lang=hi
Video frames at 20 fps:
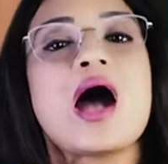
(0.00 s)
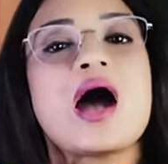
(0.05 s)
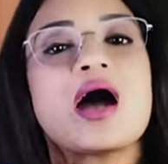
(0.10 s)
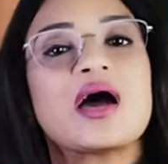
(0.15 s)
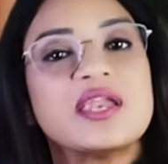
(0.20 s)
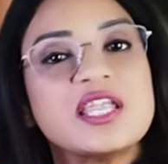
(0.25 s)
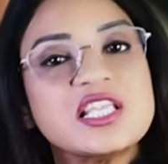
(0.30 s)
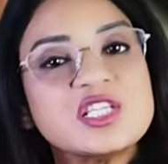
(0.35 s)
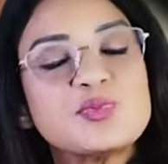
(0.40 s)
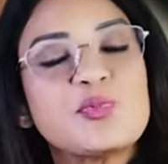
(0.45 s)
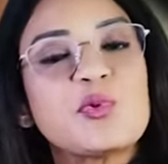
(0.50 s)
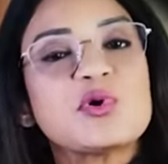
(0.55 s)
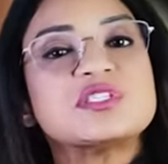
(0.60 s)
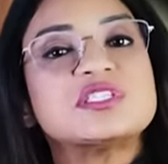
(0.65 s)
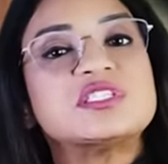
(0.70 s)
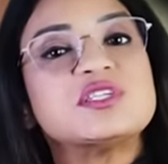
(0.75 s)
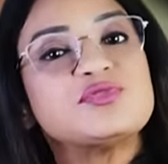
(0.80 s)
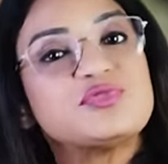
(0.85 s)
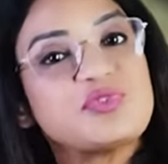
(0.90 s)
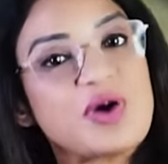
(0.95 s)
आर
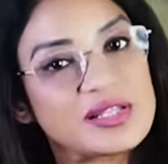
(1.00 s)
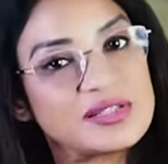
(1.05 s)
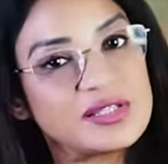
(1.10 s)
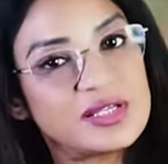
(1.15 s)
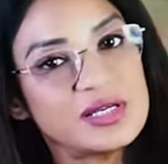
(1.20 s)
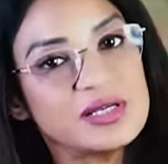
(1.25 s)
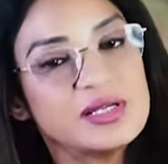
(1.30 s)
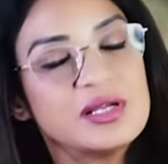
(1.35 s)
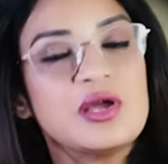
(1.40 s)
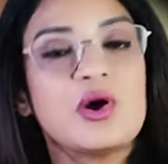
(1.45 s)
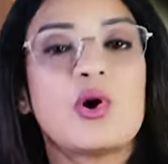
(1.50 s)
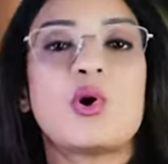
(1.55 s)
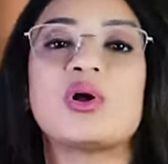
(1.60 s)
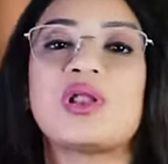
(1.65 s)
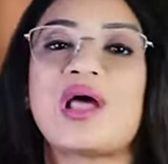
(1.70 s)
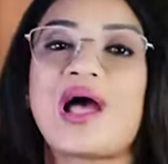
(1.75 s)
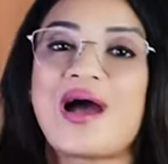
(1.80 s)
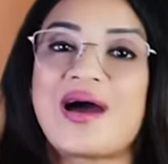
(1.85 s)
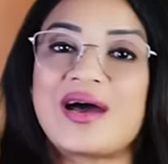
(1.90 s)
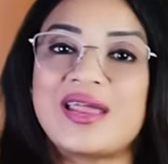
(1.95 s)
पॉजिटिव फादर
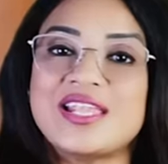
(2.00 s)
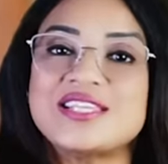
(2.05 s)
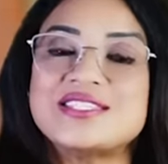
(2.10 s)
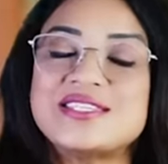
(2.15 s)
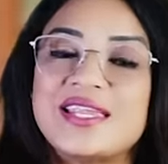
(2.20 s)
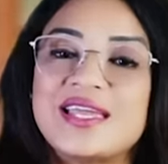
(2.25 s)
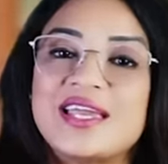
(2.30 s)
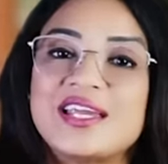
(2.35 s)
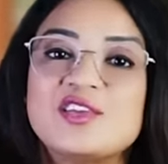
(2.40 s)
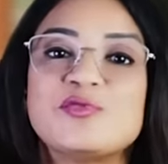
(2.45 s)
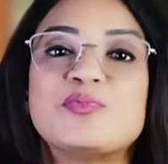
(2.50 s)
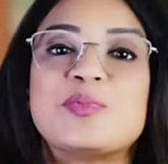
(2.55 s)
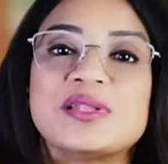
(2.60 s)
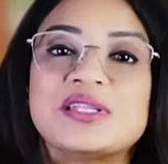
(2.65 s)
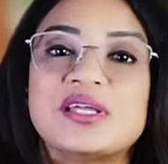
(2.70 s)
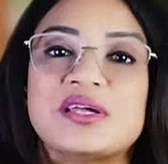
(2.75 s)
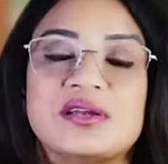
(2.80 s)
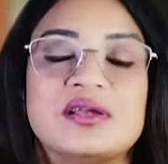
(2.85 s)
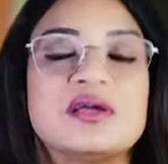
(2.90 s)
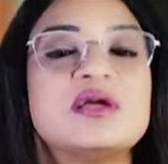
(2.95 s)
और आर एच नेगेटिव
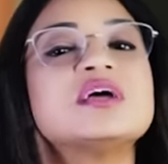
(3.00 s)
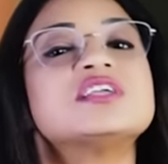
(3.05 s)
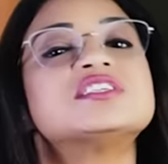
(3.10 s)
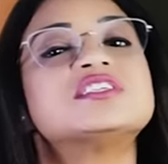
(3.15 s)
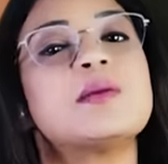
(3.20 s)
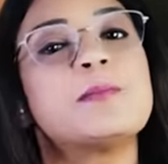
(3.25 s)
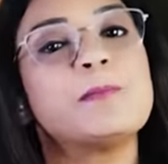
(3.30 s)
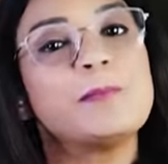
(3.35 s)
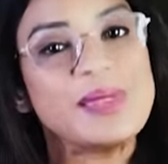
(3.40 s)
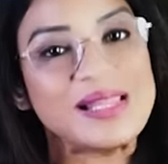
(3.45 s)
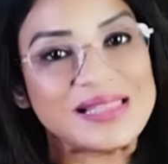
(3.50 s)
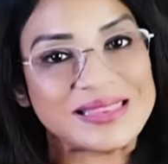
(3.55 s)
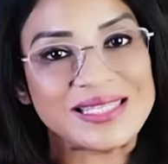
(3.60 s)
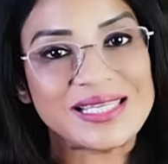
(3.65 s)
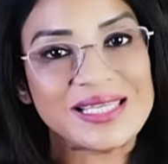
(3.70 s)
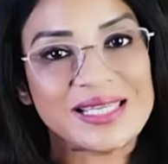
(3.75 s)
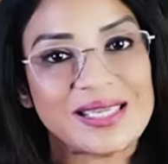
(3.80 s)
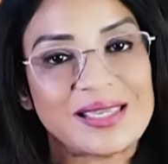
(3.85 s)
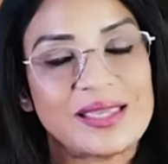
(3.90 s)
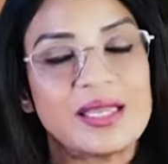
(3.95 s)
मदर जब
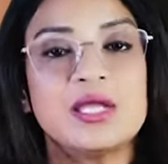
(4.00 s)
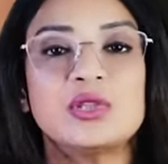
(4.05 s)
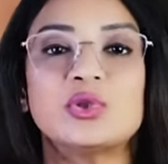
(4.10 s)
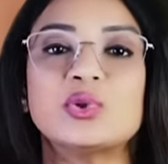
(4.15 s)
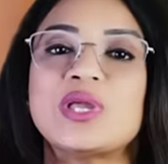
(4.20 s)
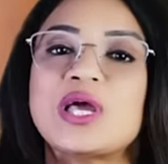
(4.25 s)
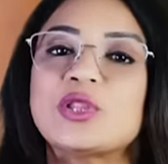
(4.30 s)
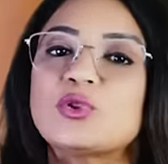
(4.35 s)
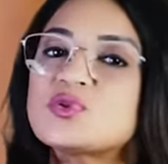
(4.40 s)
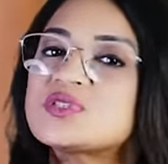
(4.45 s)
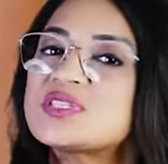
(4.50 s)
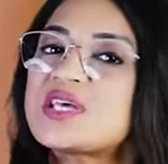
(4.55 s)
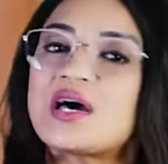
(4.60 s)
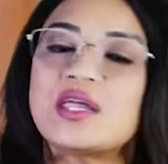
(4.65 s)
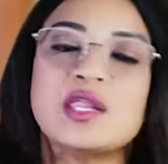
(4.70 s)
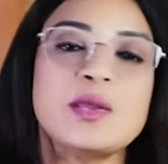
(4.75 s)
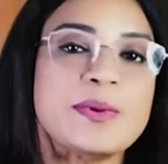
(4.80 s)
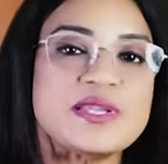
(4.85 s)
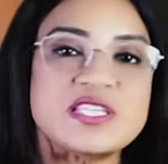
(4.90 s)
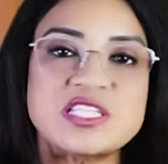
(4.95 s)
मिलते हैं तो या तो
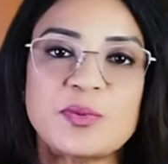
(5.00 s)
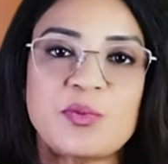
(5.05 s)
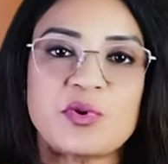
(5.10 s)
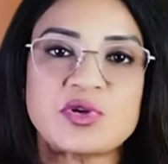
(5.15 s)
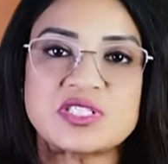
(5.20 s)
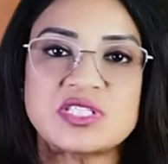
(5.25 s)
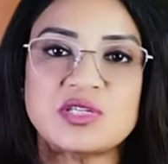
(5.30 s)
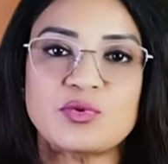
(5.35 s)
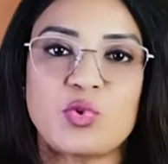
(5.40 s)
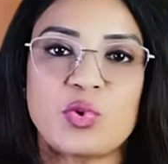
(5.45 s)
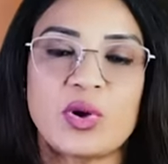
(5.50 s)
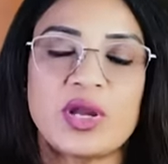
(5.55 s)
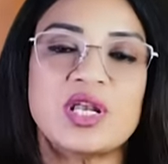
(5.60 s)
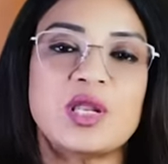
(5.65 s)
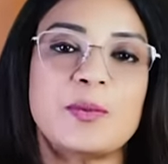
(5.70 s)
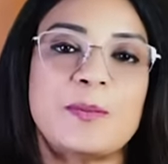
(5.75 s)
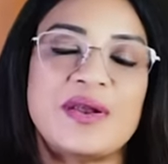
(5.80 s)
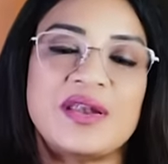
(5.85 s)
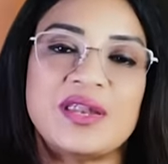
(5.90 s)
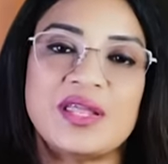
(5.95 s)
सारे बच्चे पॉजिटिव होंगे
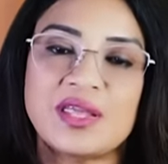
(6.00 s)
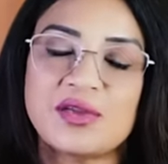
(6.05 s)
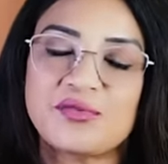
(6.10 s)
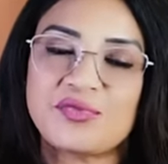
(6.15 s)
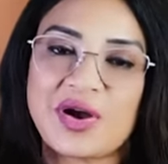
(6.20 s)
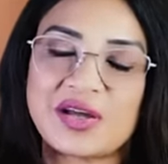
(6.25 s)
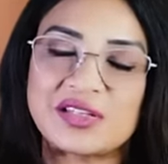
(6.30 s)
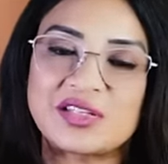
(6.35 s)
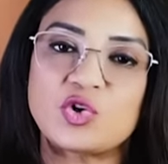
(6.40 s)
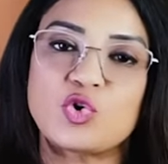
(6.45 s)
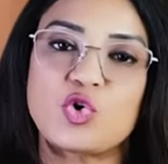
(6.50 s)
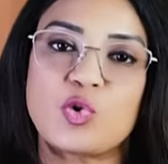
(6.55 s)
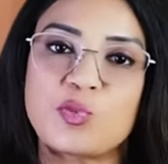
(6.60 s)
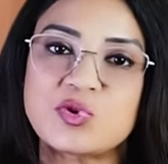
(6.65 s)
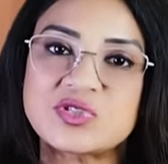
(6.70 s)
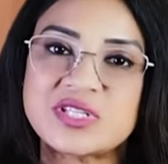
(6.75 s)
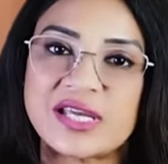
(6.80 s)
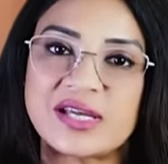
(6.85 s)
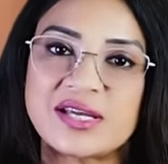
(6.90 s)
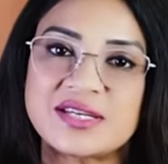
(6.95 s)
डिपेंडिंग ई फादर
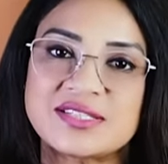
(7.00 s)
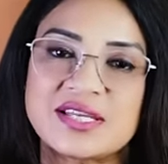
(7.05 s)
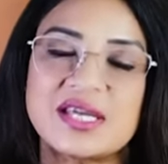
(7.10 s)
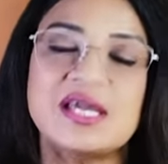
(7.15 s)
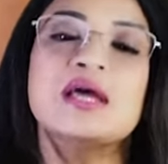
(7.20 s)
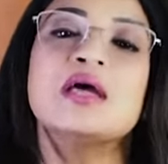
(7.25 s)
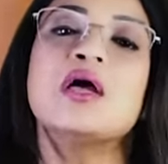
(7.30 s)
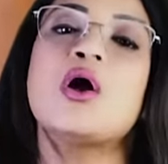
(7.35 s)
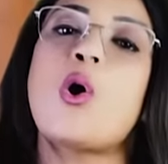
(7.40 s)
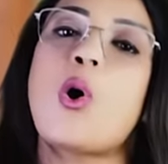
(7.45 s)
होमोजाइगस है